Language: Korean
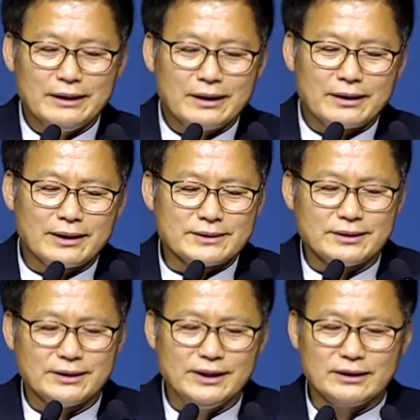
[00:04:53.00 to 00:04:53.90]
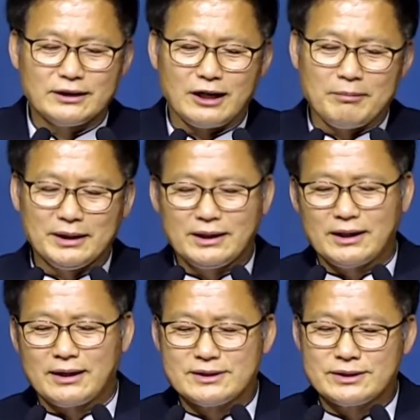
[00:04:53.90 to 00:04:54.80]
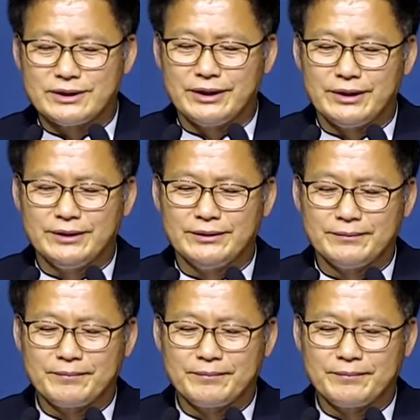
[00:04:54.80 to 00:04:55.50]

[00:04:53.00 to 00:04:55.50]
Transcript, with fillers: 그래서 이 드라마틱한 승리는